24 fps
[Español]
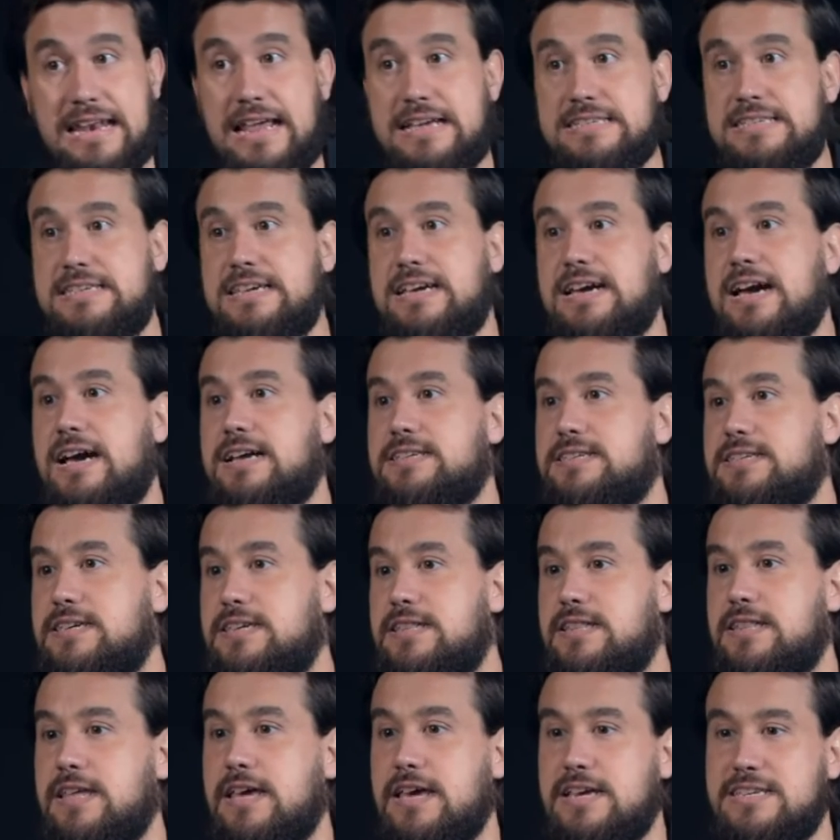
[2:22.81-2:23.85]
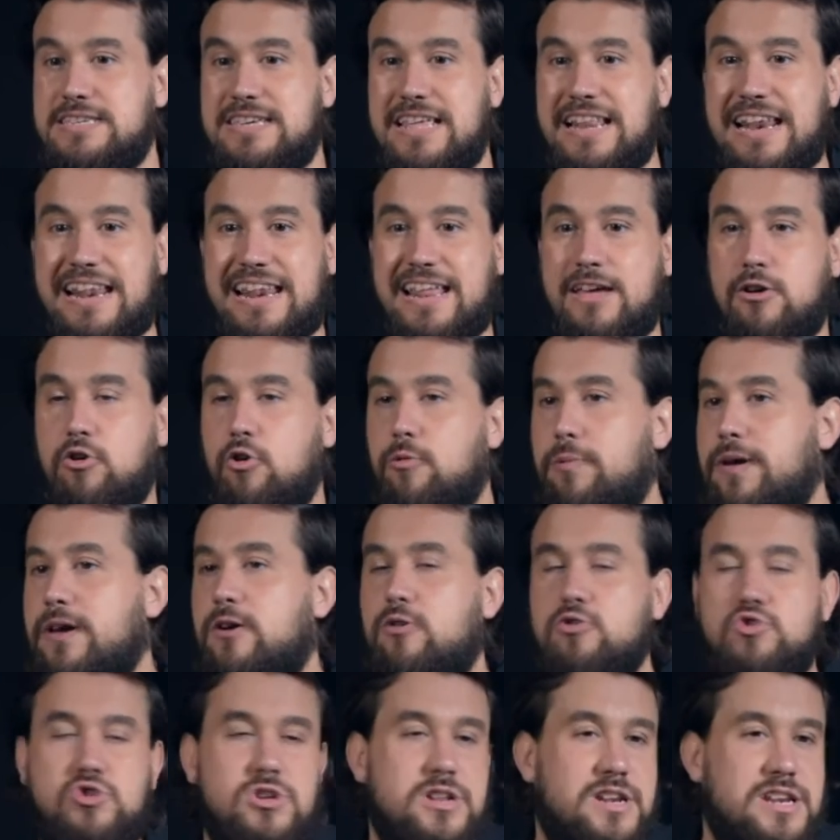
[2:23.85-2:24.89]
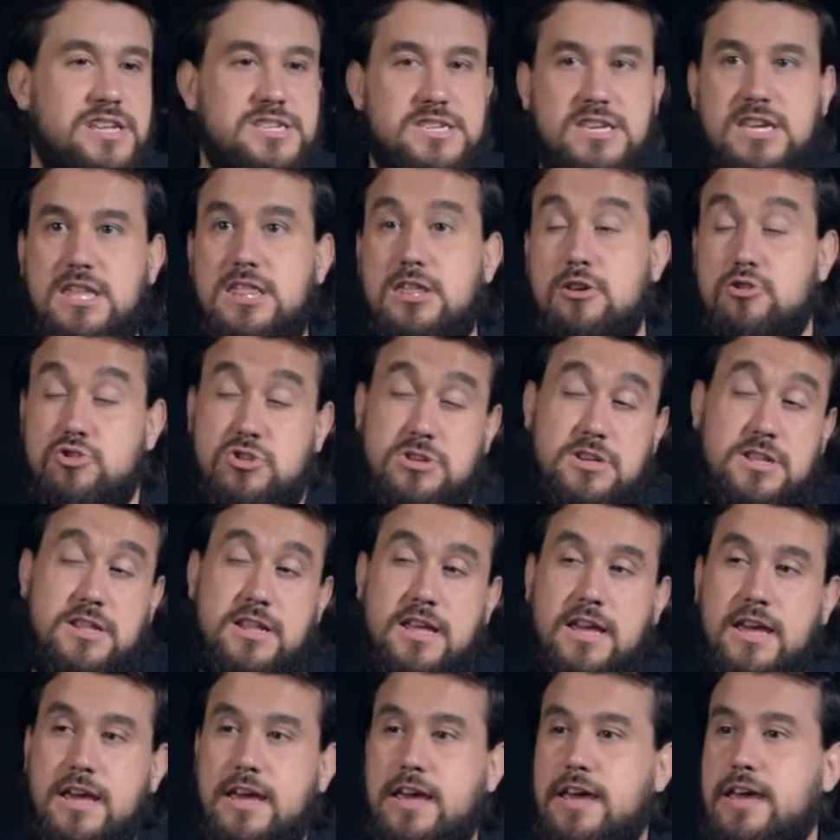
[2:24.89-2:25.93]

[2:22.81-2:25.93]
clásica, sin, sin recovecos, sin resquicios, sin,